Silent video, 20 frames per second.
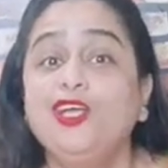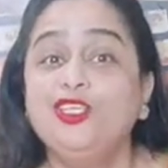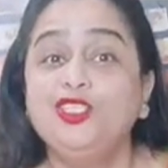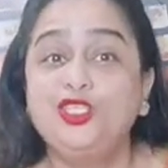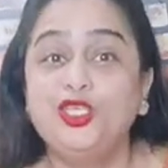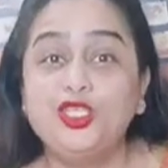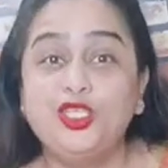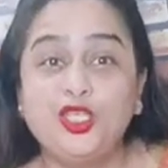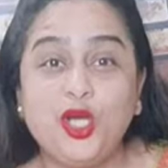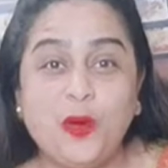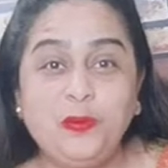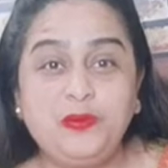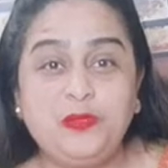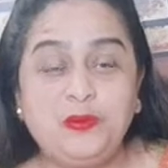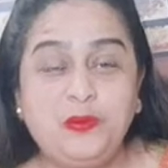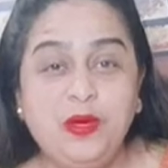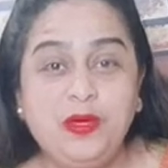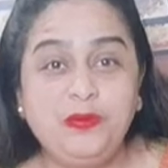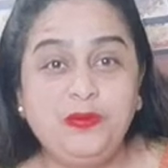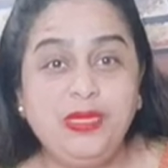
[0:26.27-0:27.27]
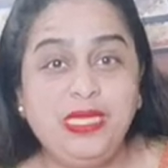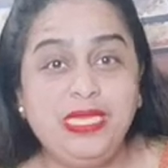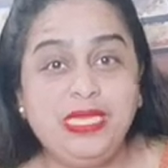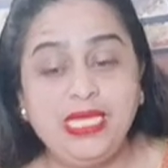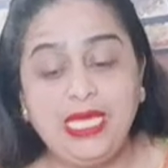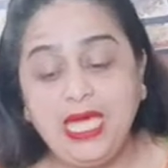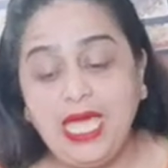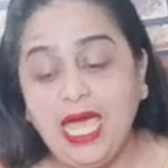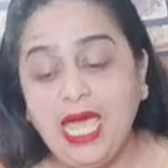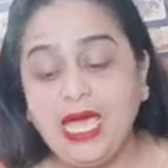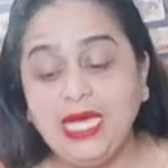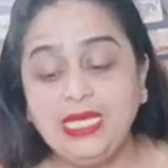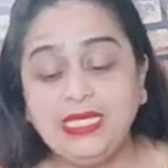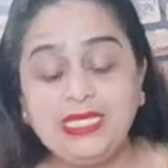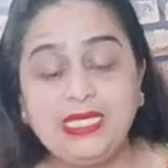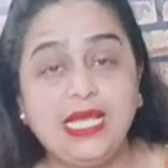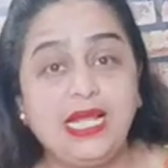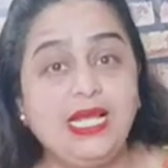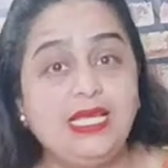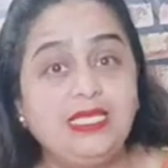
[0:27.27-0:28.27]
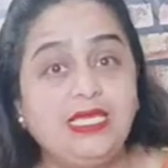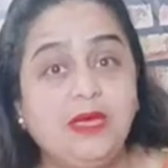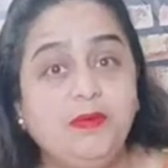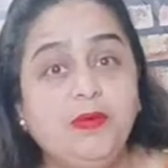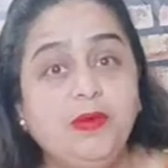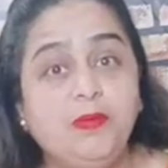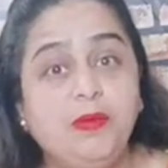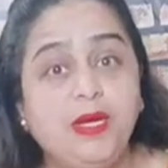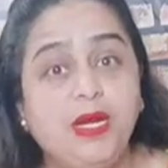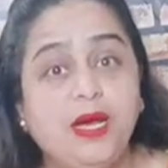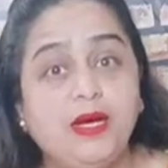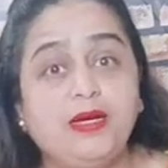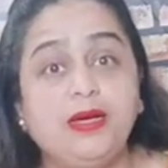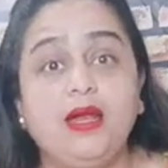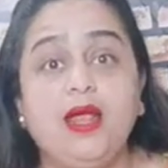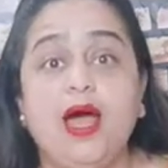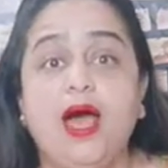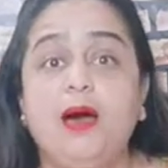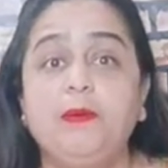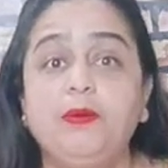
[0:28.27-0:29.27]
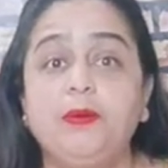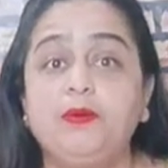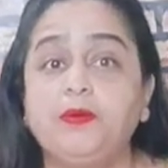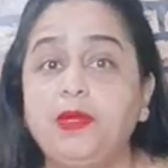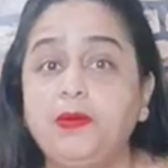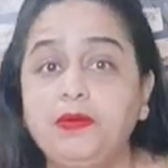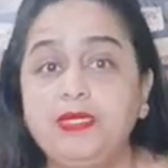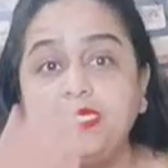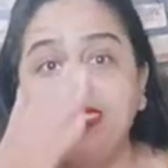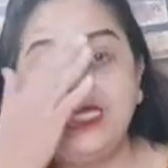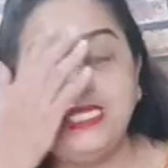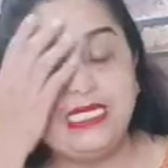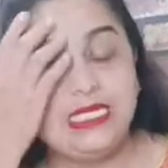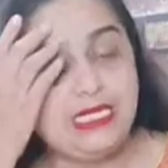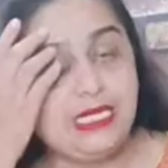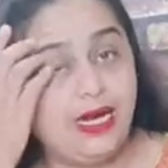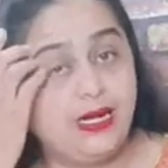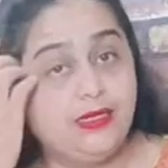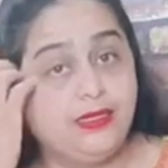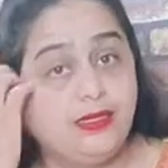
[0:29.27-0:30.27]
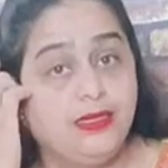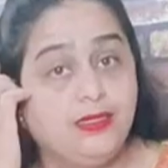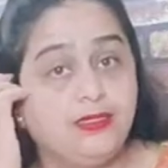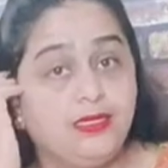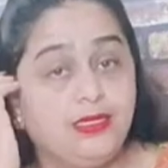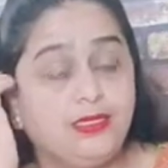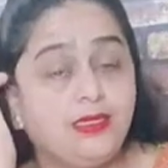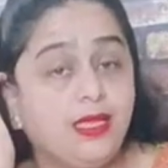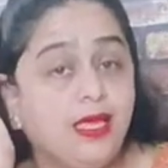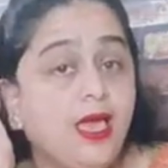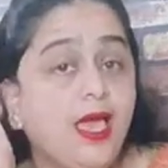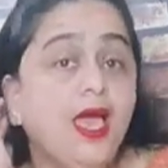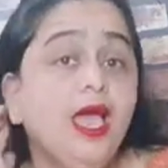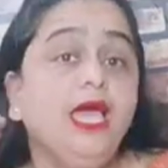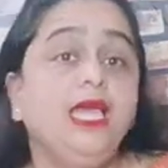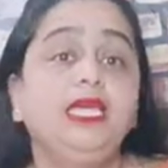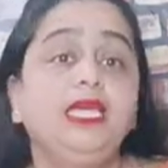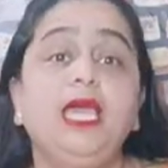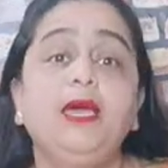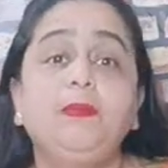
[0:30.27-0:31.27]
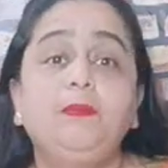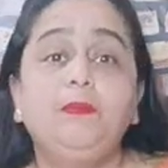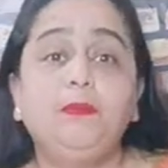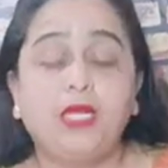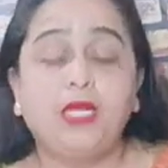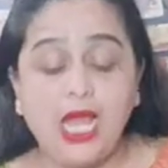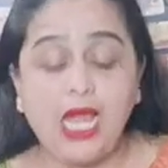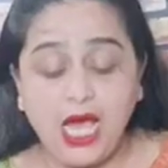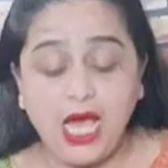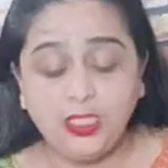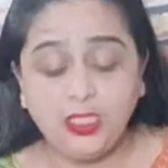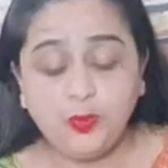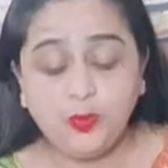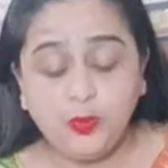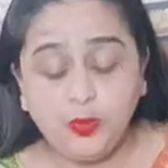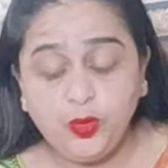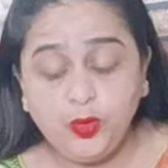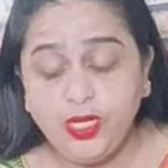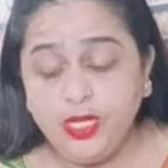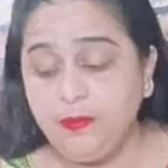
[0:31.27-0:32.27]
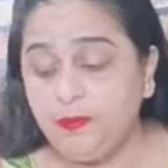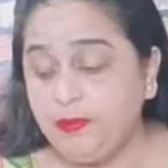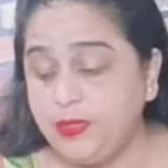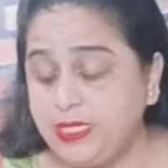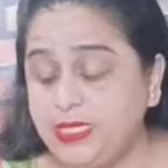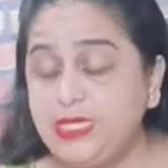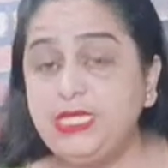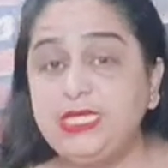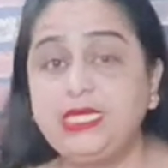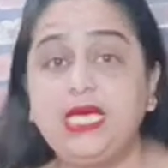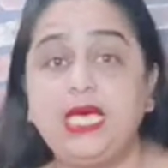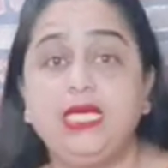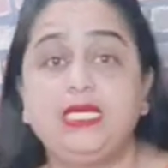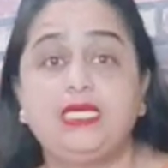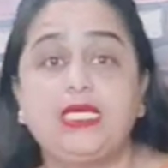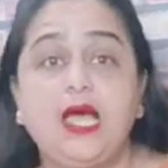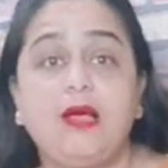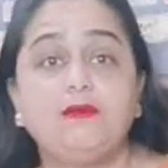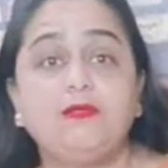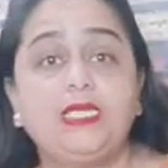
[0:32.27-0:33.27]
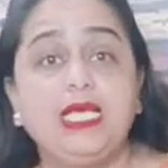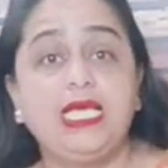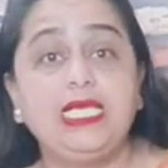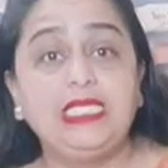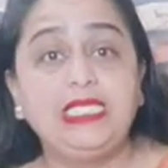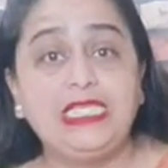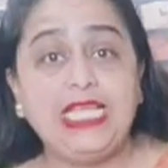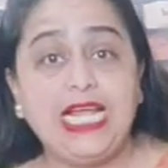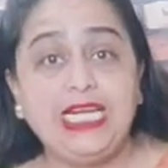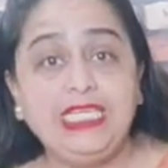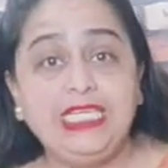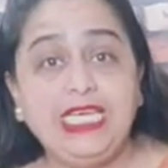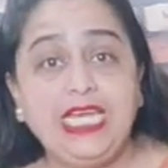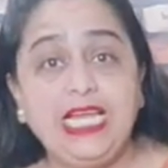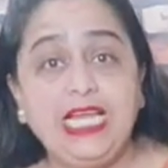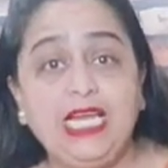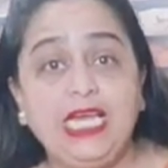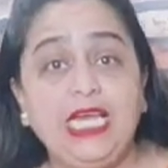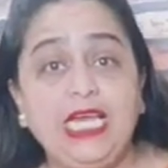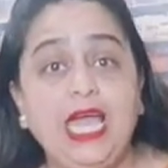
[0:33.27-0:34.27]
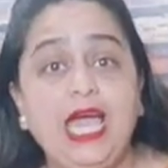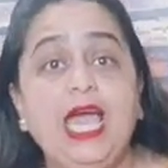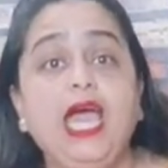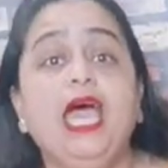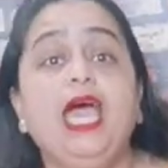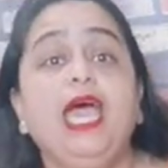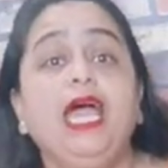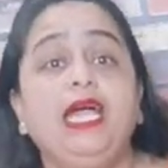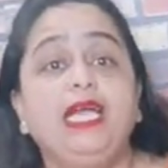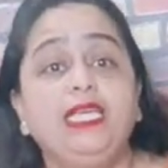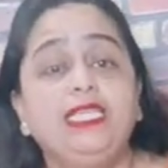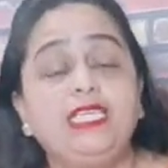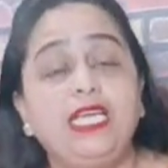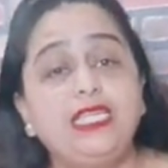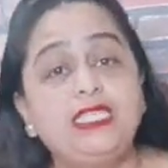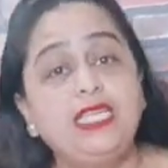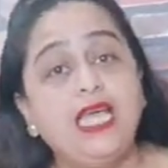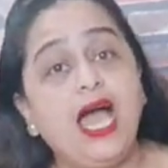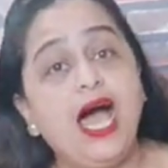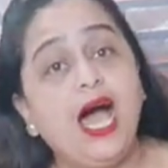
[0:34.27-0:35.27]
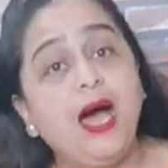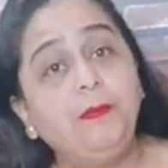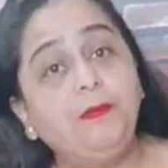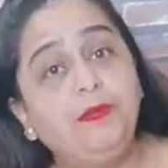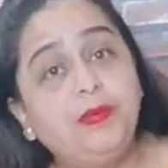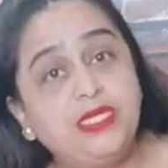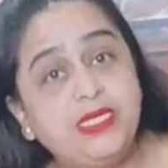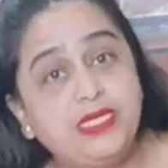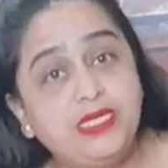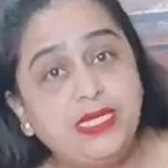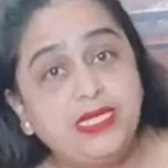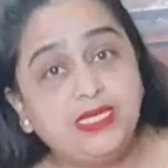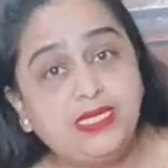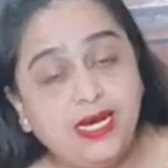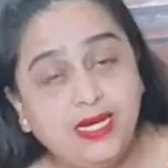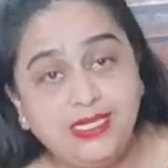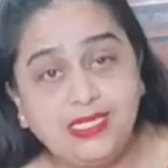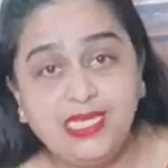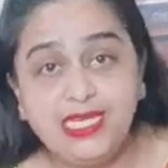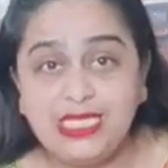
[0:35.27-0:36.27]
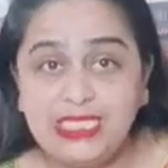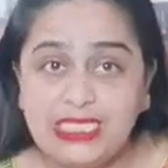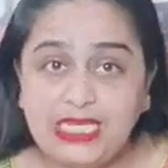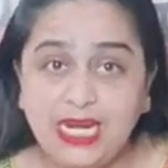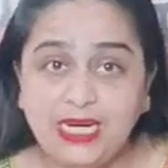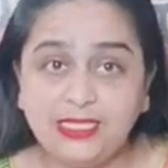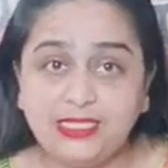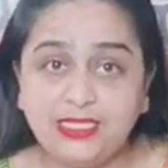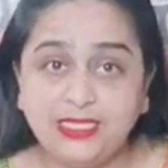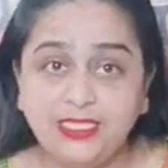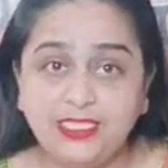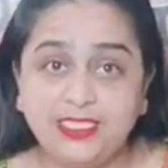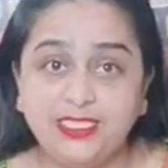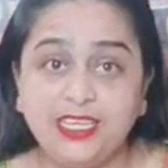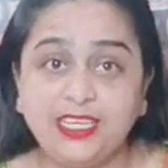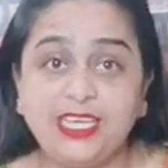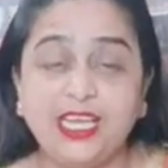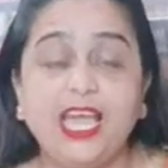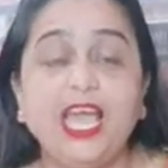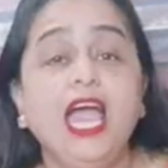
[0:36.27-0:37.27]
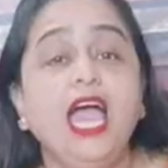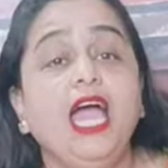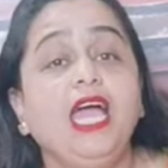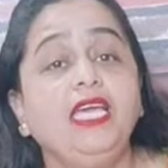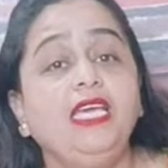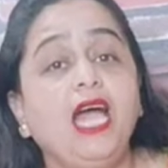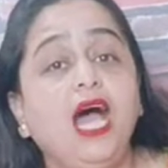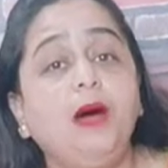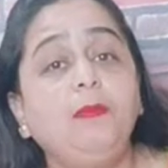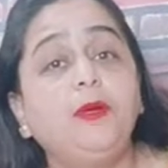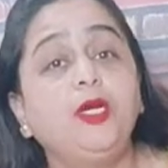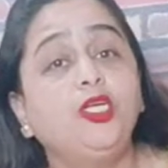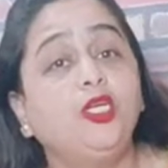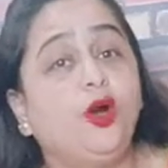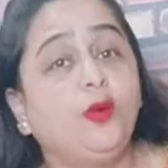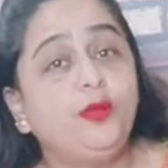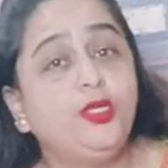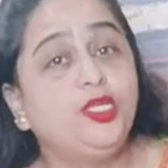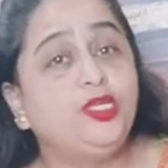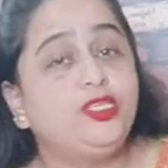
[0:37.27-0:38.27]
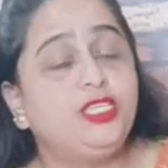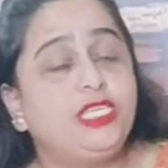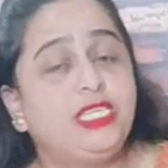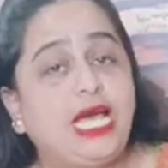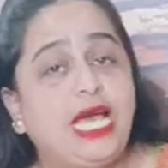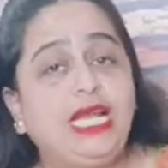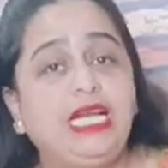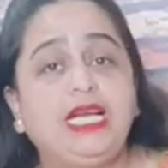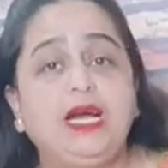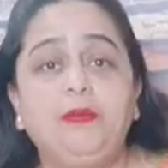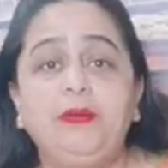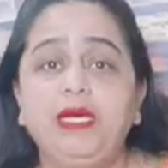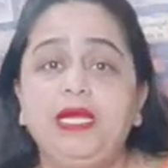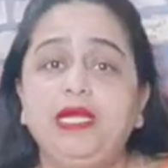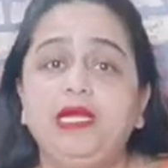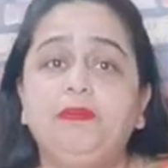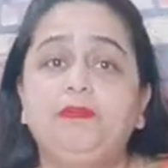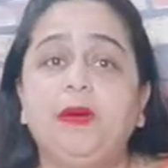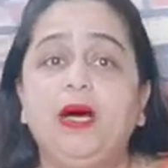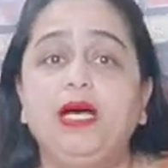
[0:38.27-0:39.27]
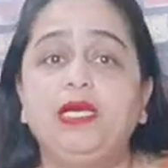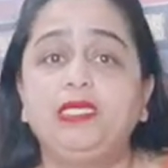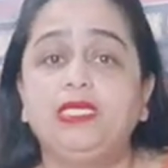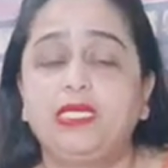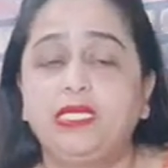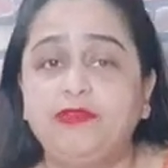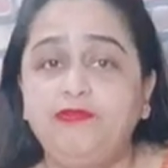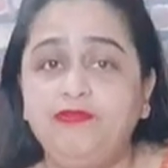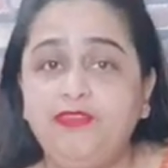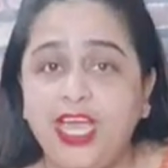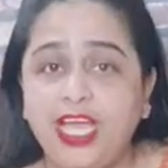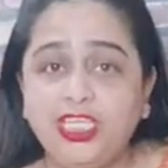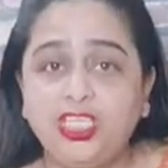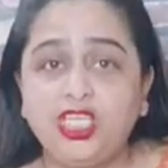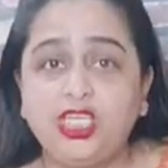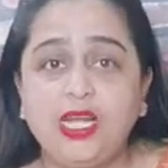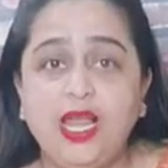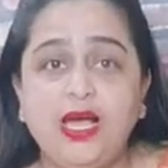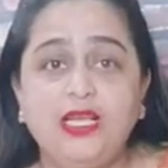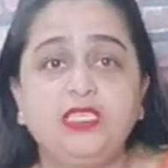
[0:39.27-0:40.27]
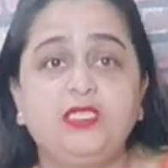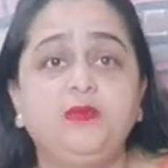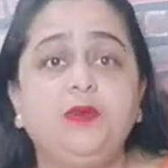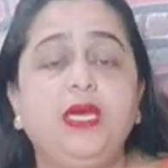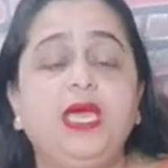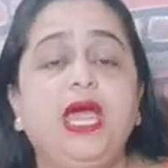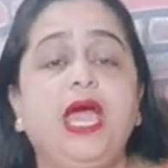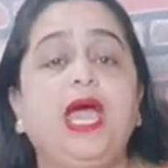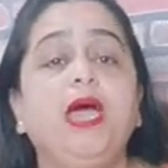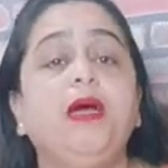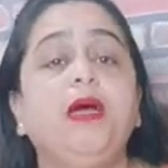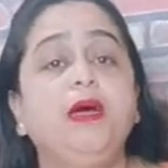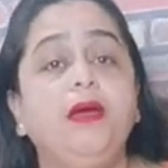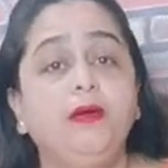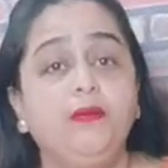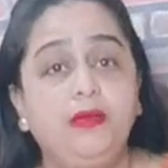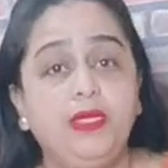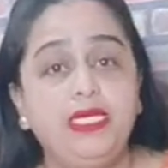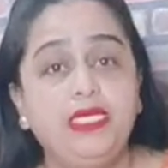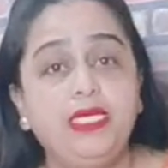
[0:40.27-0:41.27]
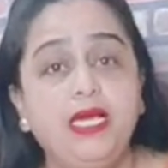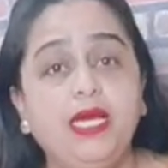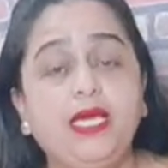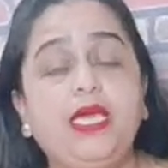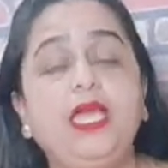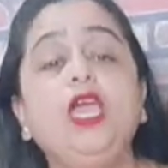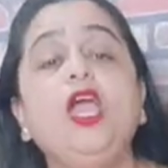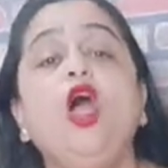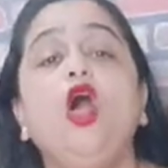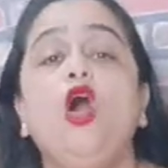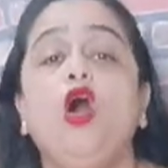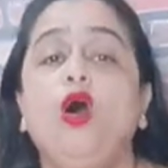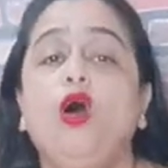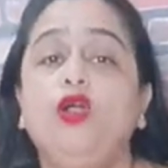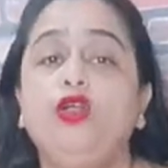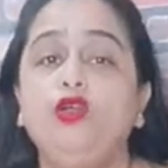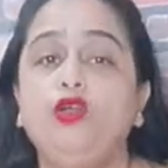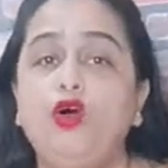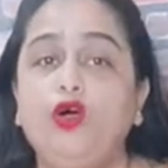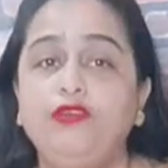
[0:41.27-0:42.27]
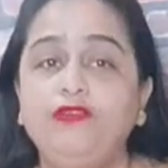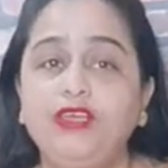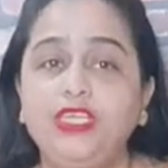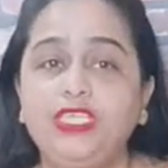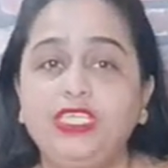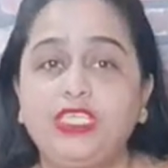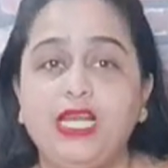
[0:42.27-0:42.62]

जो शॉप्स पर मिलती है इस तरह से भी बनाकर आप अपना बिजनेस स्टार्ट कर सकते हैं ये क्लास पूरी बिजनेस के हिसाब से ही सेट की गई है कि जैसे आप बिजनेस घर से स्टार्ट कर सके यहाँ पर डोमिनो स्टाइल का मेरे पास वेज क्लास भी है पिज्जा की और नॉन वेज